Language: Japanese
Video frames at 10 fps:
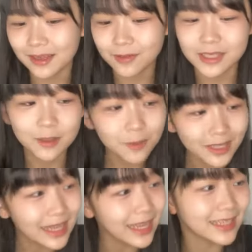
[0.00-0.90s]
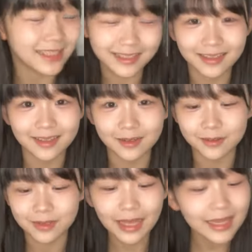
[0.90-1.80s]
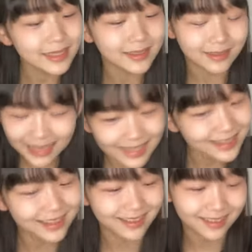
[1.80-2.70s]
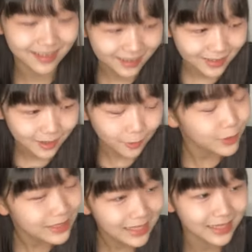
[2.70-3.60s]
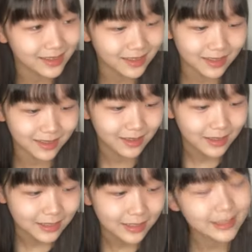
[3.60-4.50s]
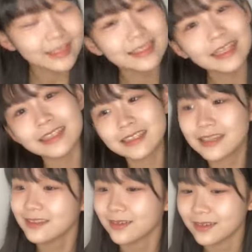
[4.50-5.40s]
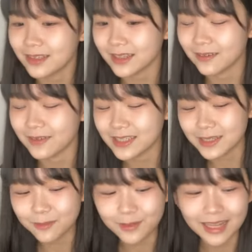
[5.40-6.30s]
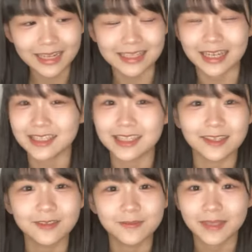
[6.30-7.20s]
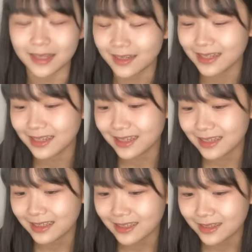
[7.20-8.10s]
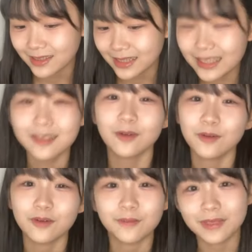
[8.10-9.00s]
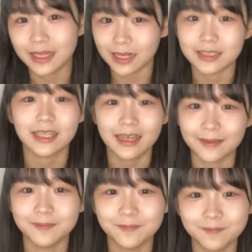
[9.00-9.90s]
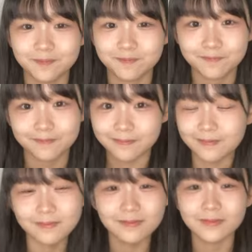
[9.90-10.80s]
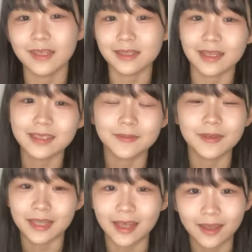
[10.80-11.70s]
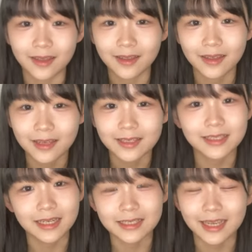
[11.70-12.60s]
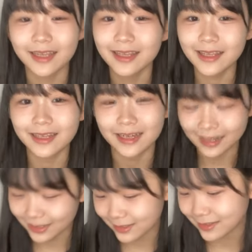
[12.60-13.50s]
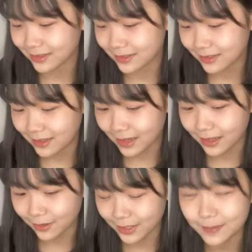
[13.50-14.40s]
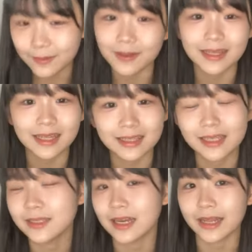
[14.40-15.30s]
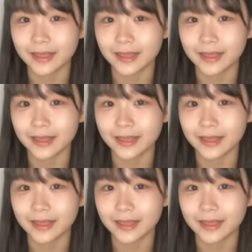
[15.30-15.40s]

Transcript: ばい忘れ物ない」って言って「ないない」って言って「本当にない?」って言って「佐々木何してるの?」って言ったら「忘れ物ないか探してる」みたいな「ないよ」みたいな感じでって言って閉めてしたらさえねえからら2歩渡ったりぐら